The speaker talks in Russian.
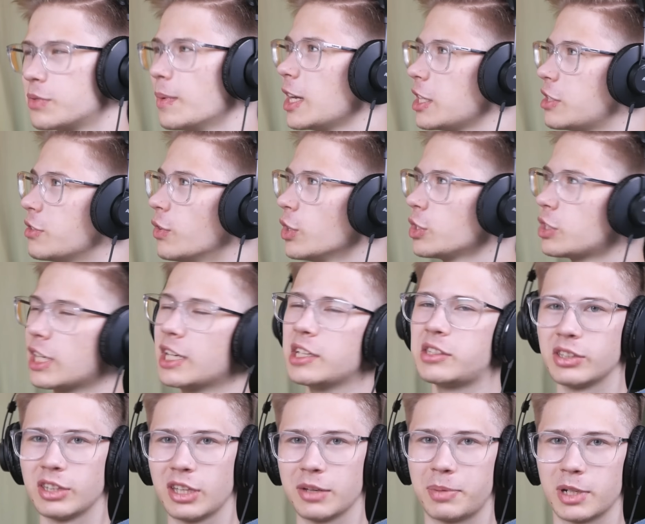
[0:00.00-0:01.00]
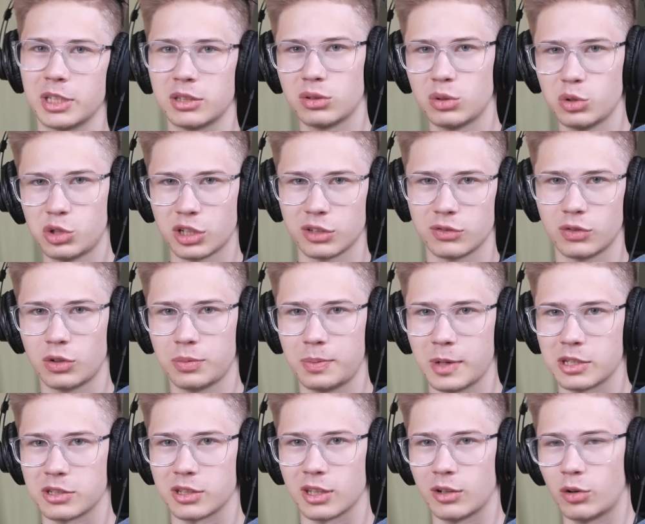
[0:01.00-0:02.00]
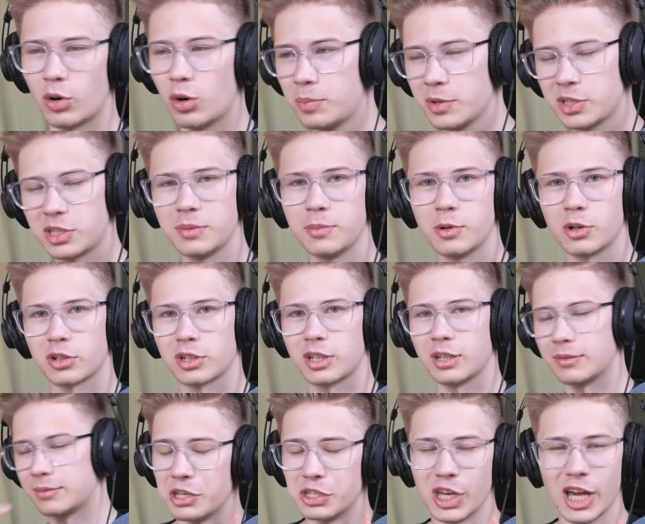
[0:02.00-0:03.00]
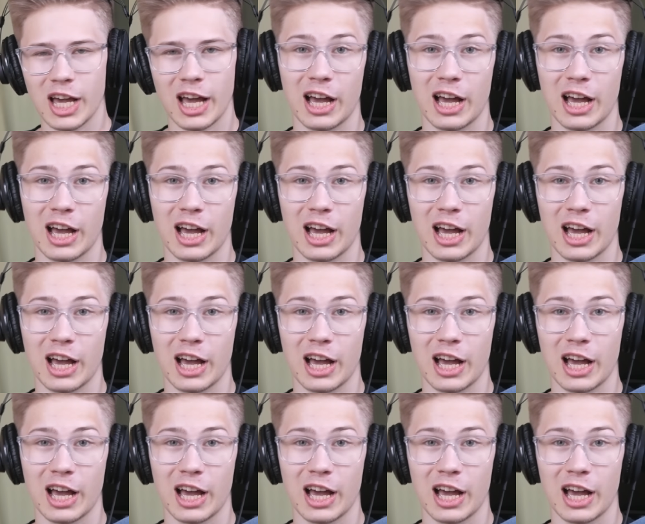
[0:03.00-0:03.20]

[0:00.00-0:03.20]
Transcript: смотрите, вот рейтинги предыдущих двух песен, оба семерки. Я